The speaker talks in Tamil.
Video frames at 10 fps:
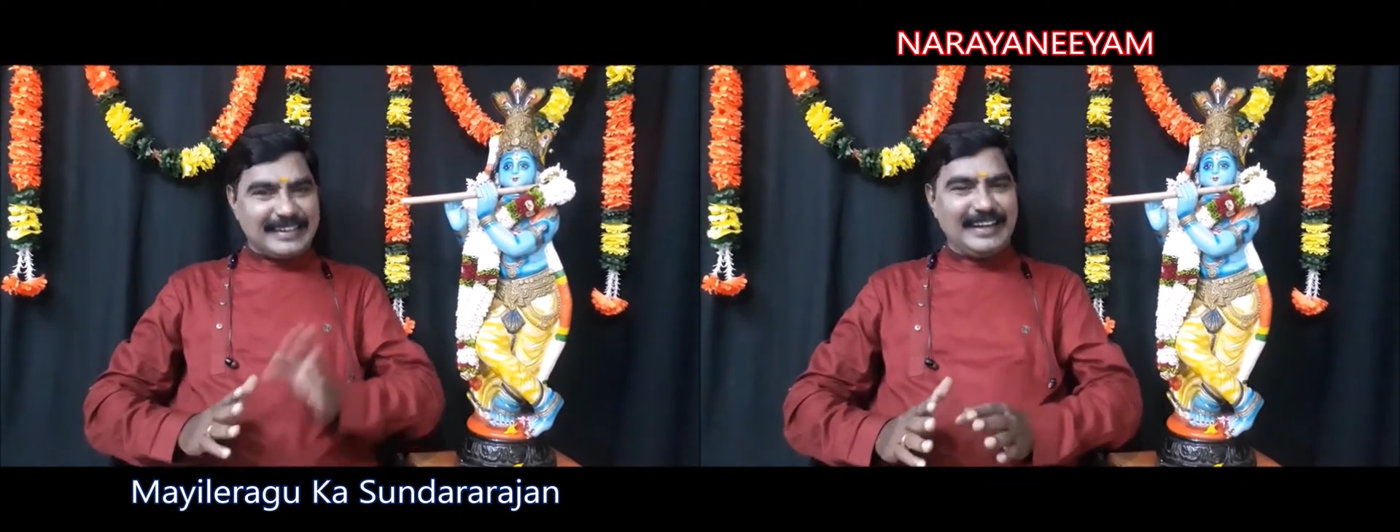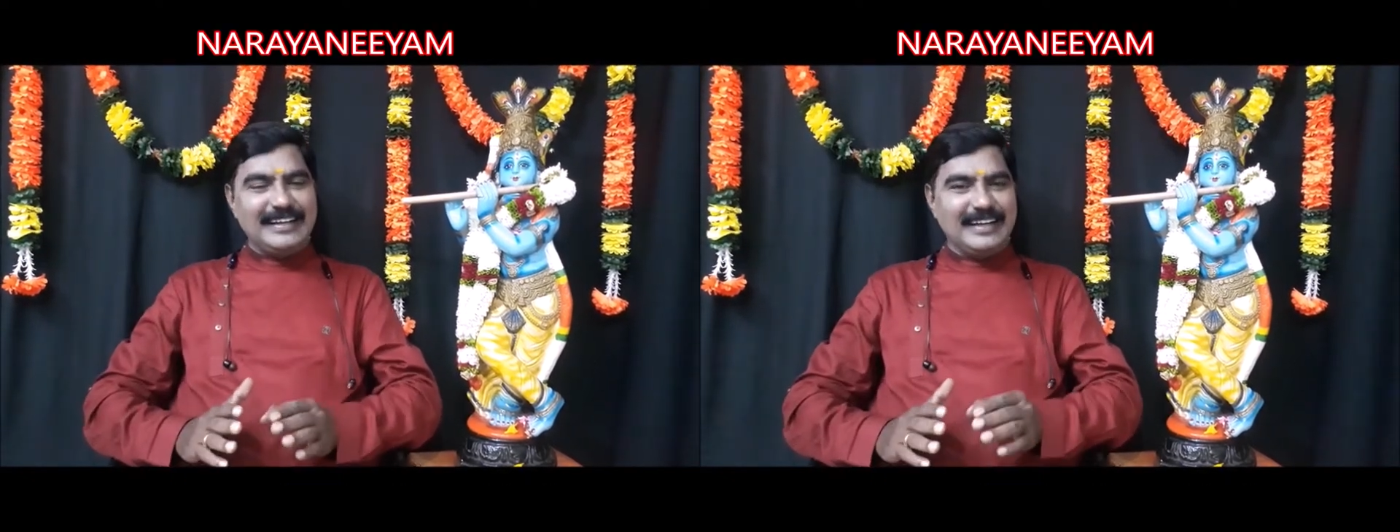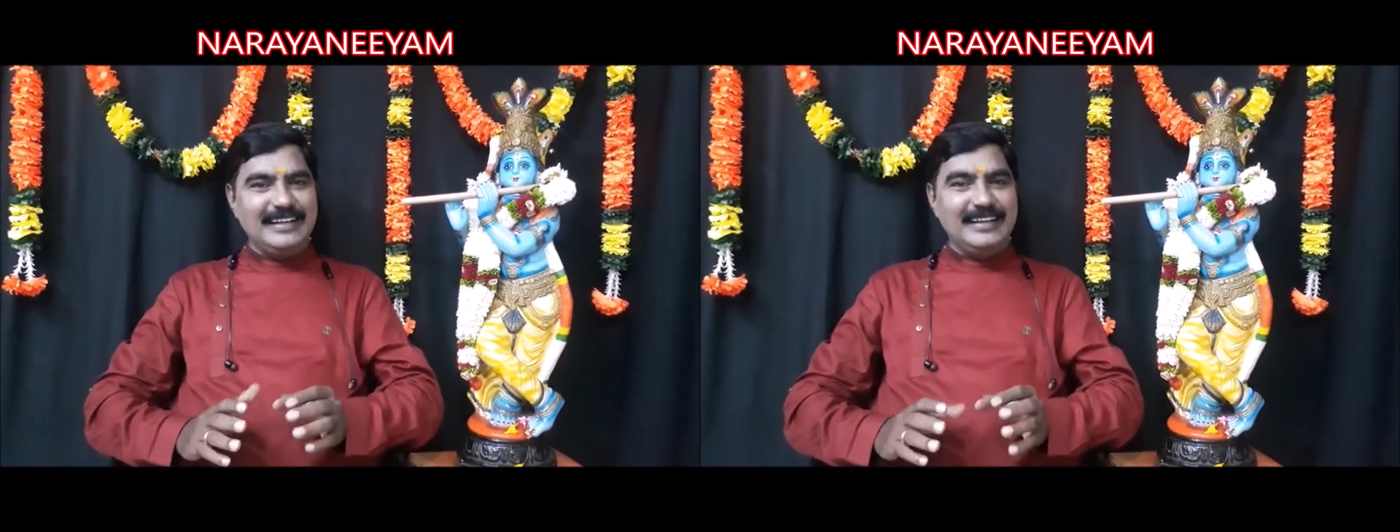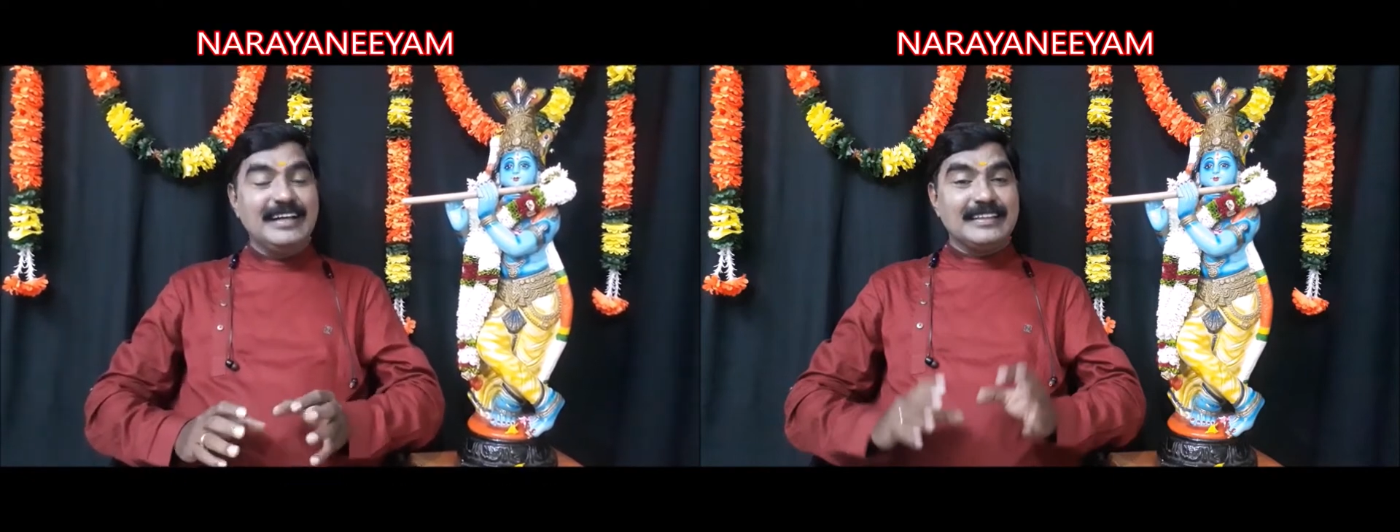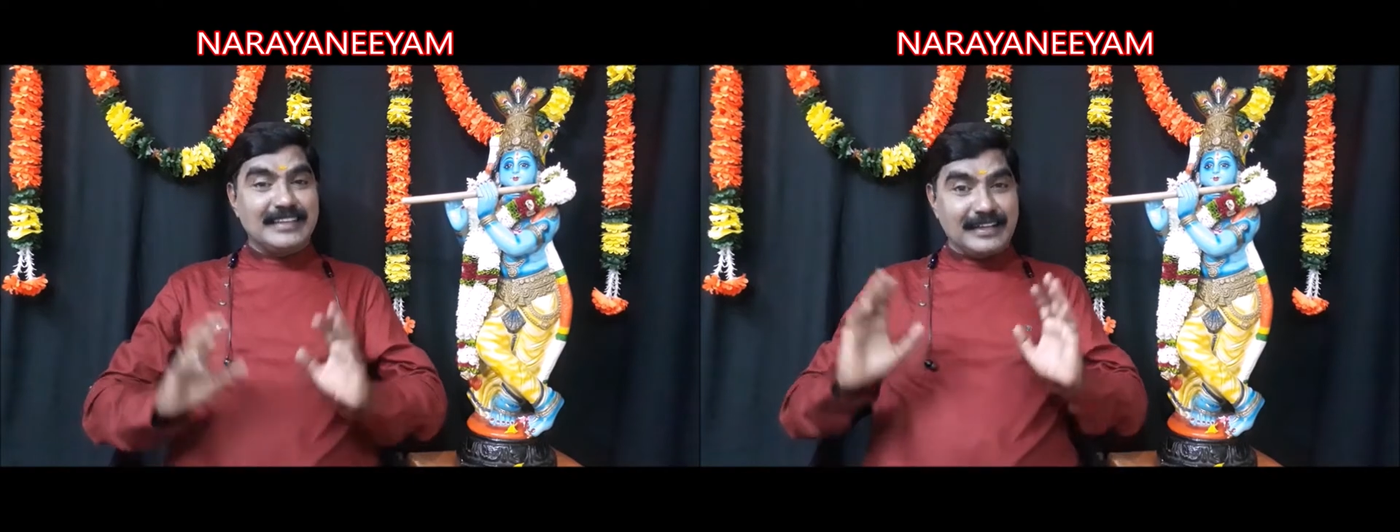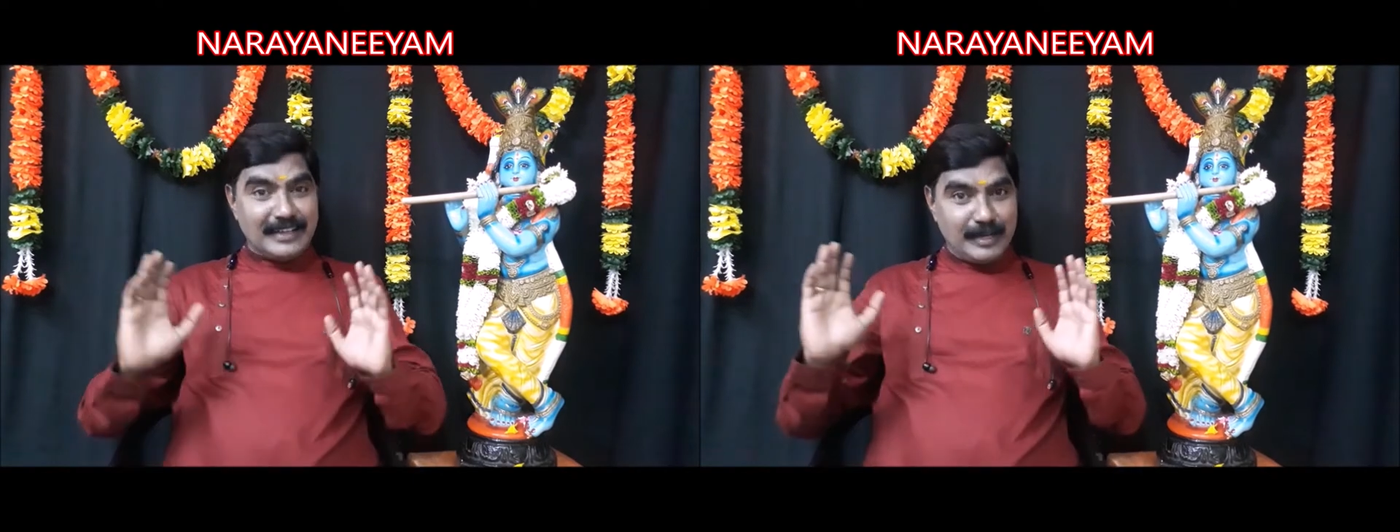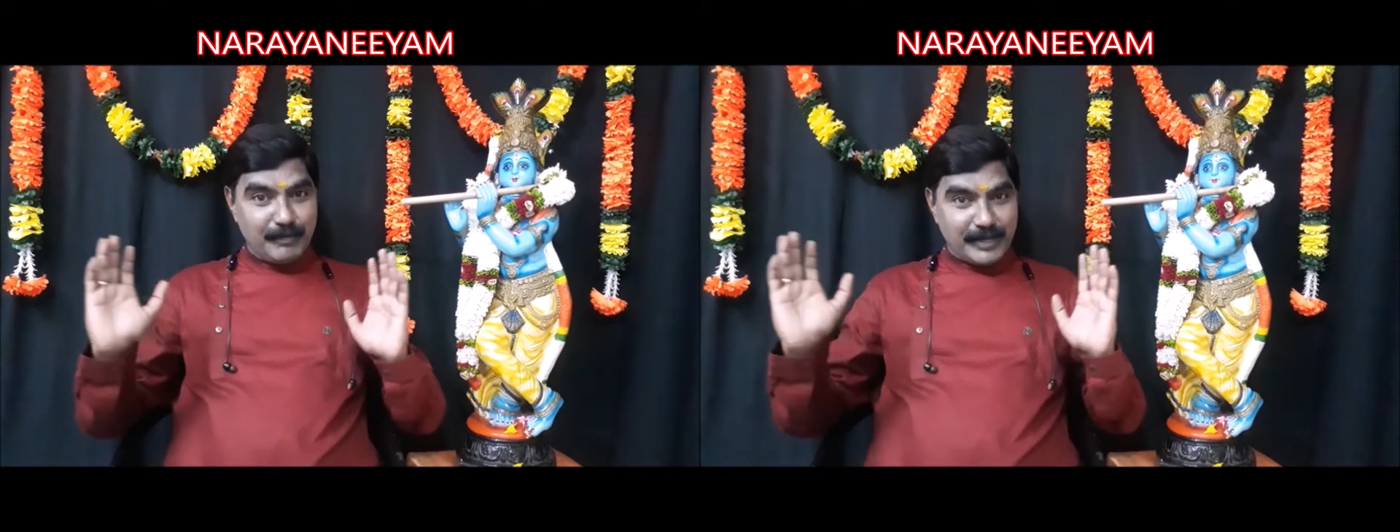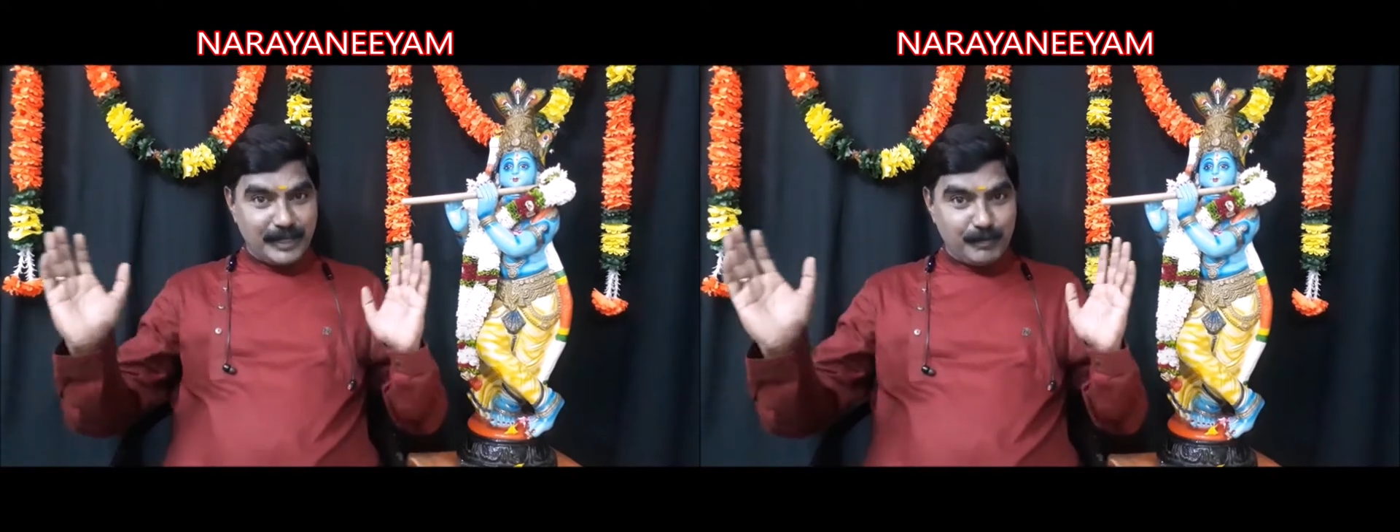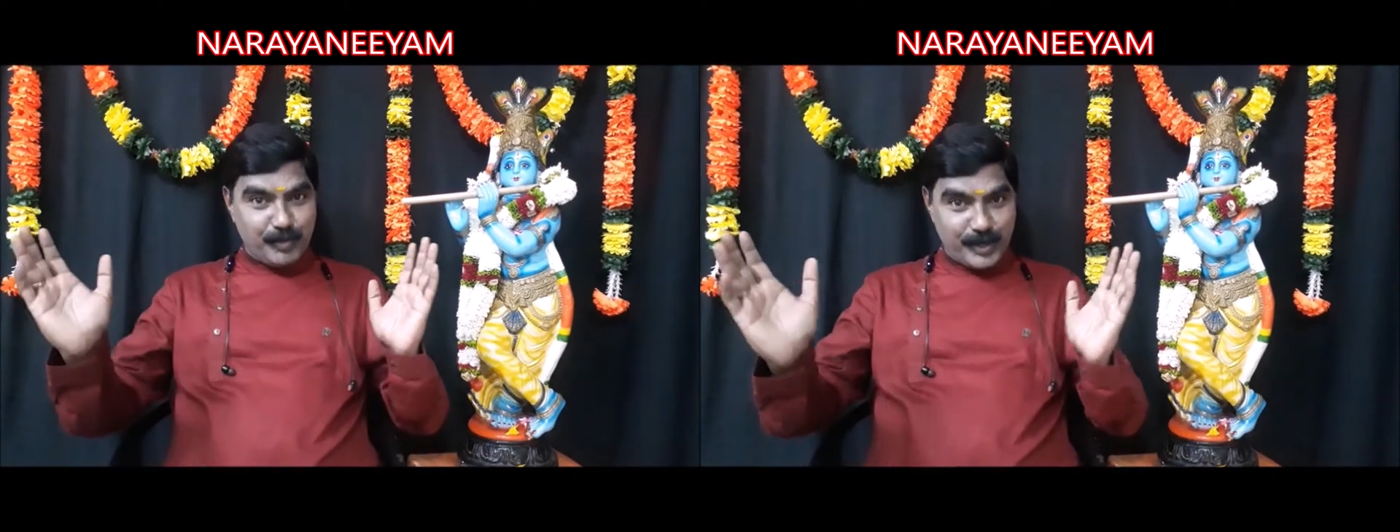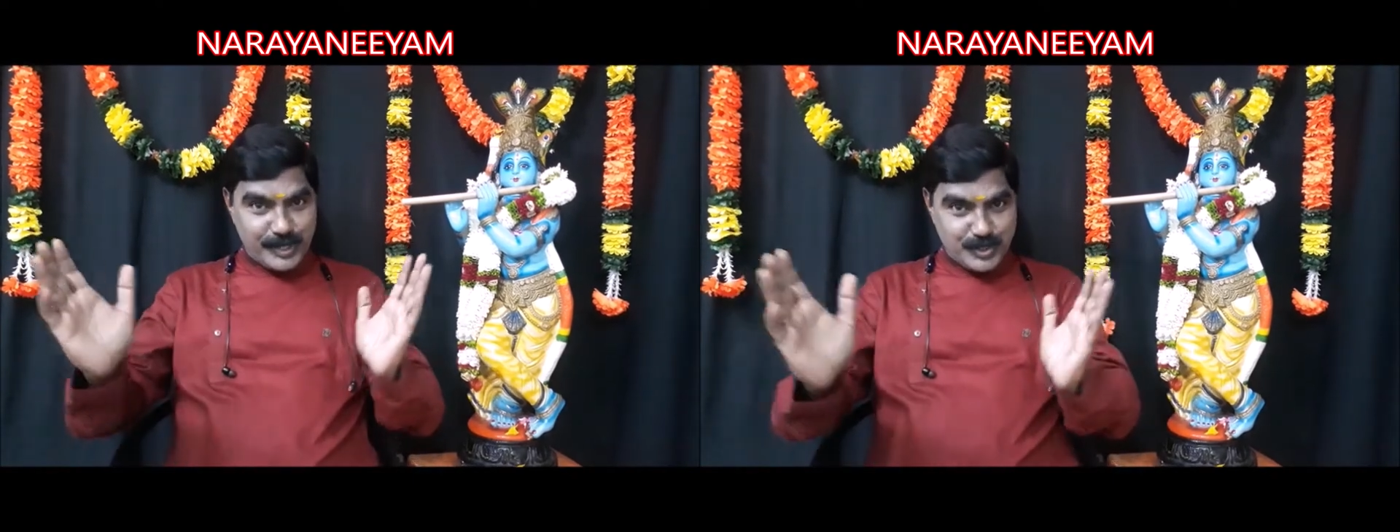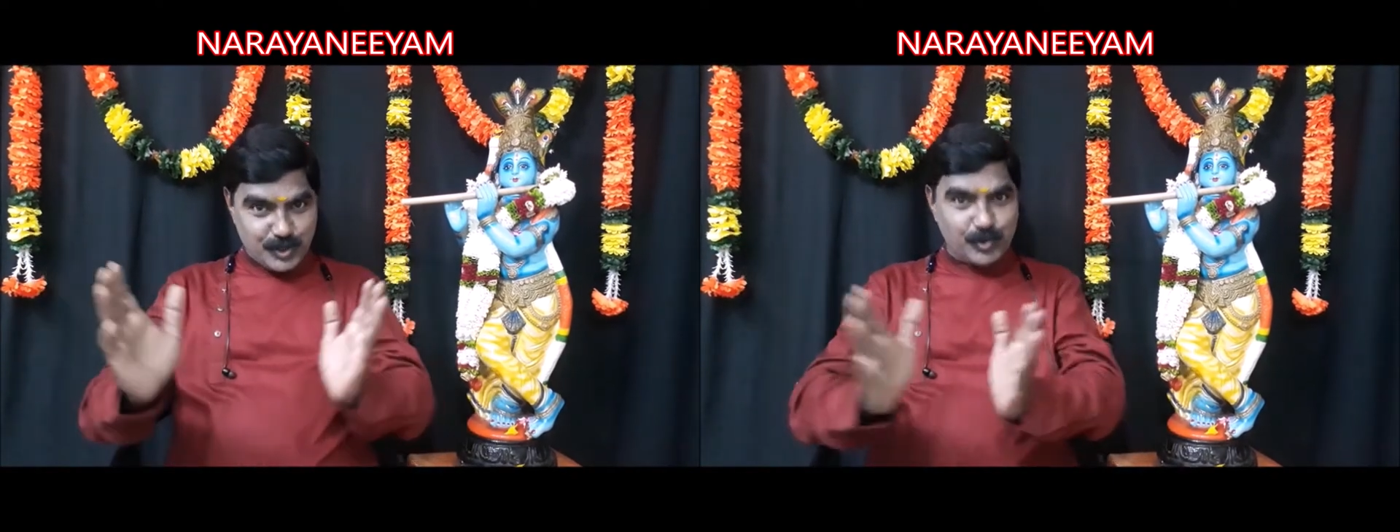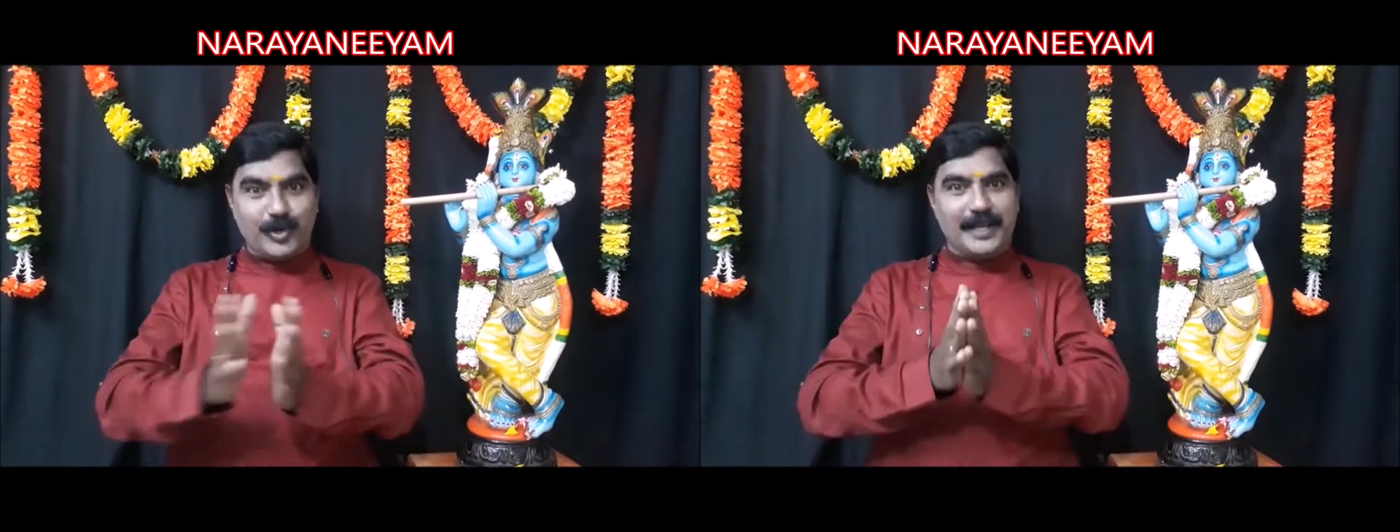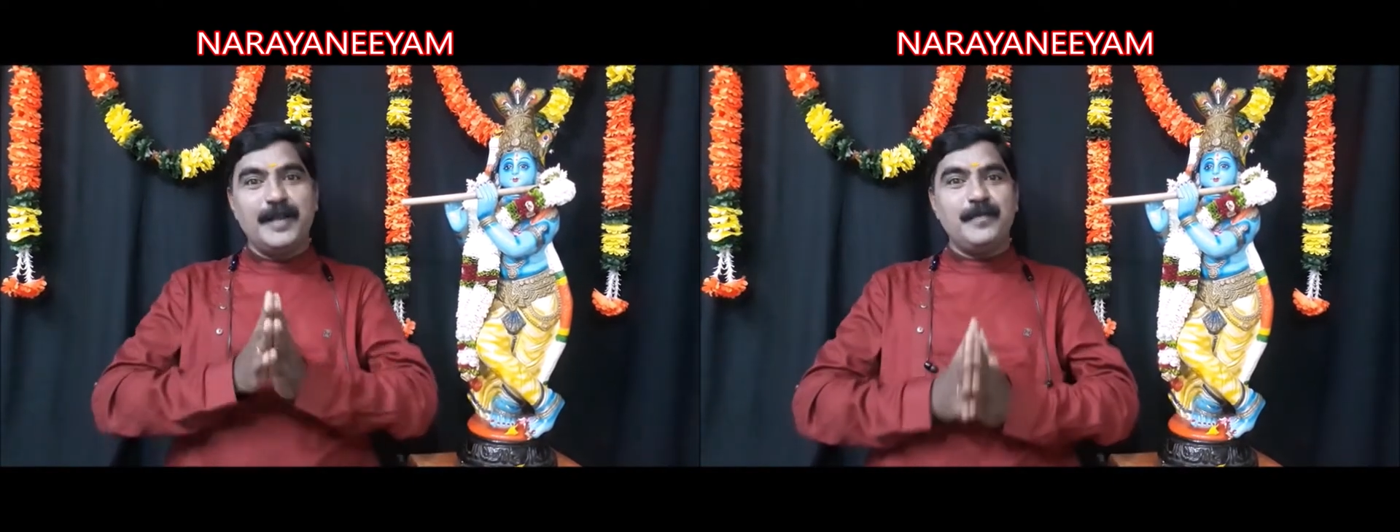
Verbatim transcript: கண்ணன் தன் நண்பர்கள் புடை சூழ